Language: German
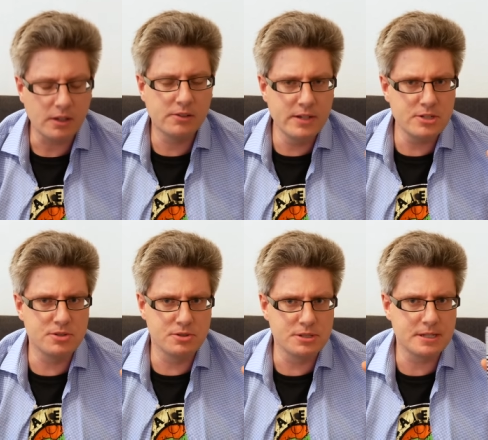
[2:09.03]
Quietsche
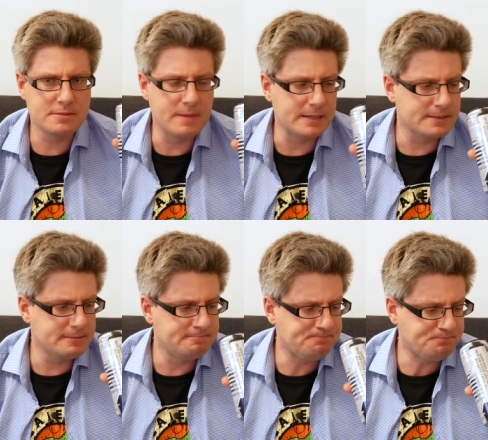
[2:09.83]
süß, das merkst
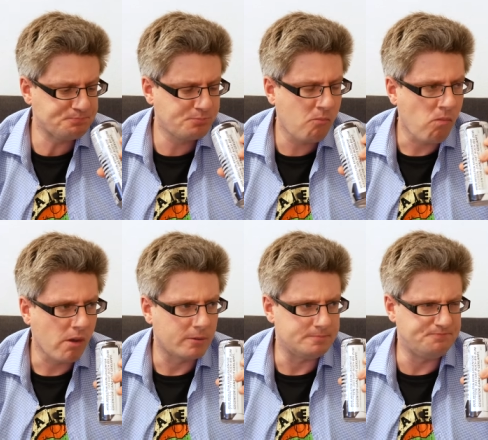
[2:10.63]
du.
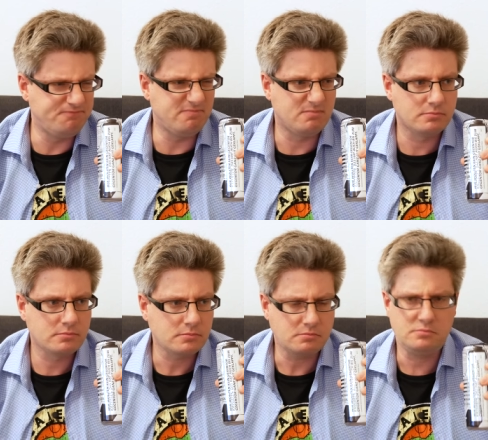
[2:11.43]
Mm.
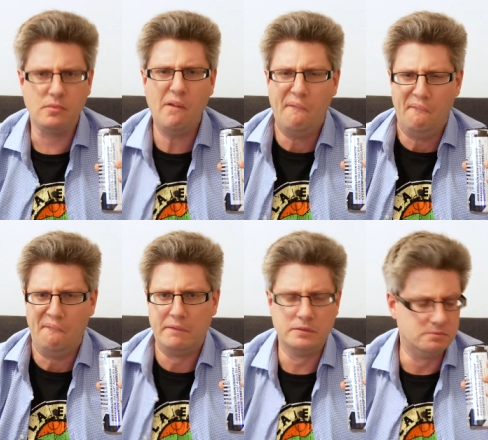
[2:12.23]
Äh,
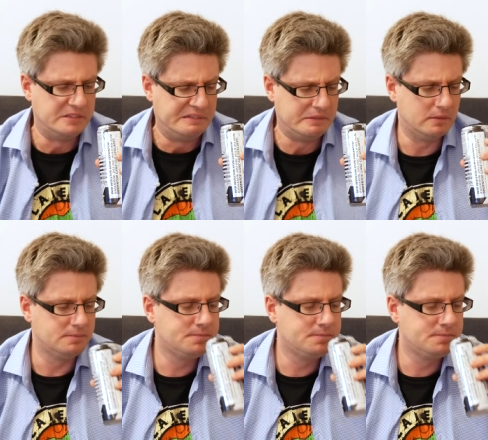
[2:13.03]
so.